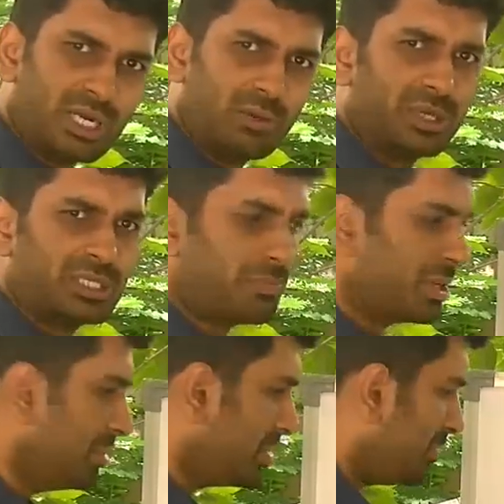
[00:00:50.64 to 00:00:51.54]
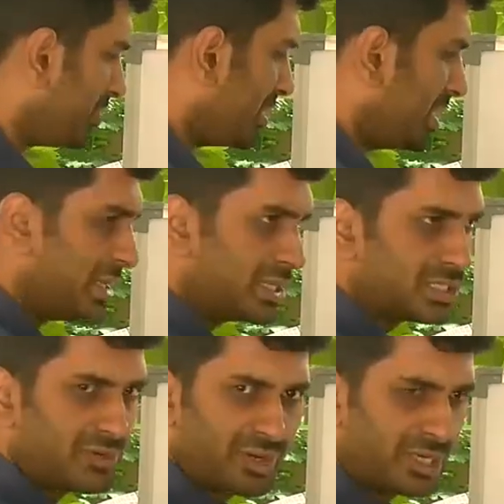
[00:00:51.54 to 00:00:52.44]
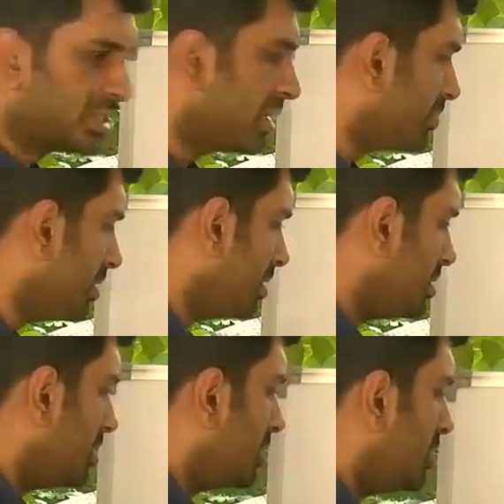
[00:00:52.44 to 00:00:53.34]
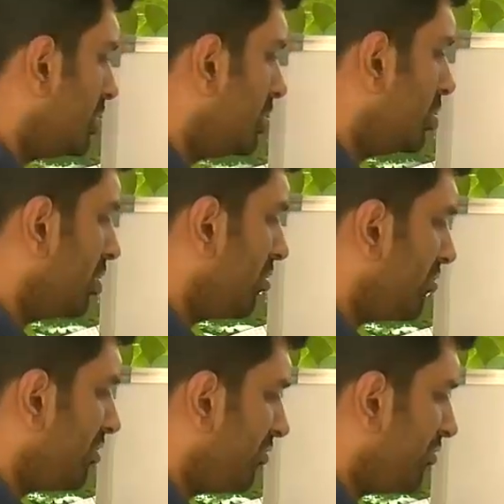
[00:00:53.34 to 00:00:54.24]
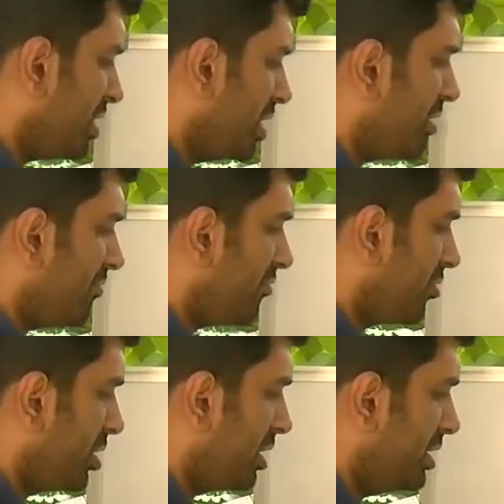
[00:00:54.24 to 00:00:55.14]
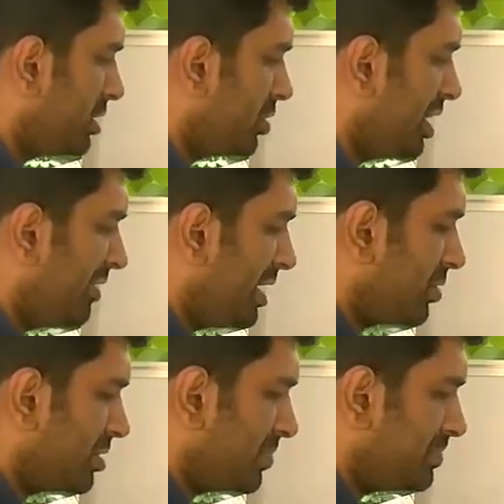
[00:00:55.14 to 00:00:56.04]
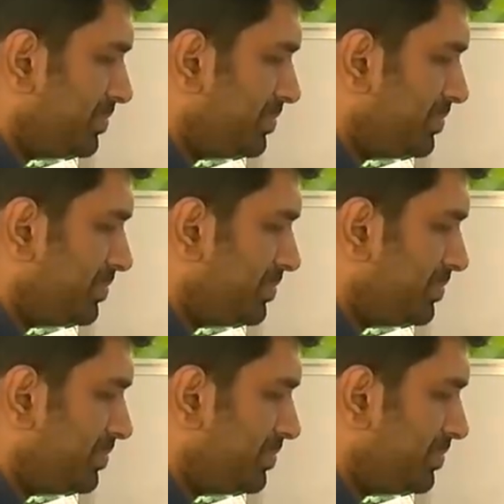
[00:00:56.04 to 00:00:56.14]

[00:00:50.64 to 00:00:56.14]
ఒక నెంబర్ చెప్పండి మీరు లెటర్సే ఫర్ ఎగ్జాంపుల్ టూ ఫిఫ్టీ ఫోర్ ఇంటూ లెవెన్ అనుకుందాం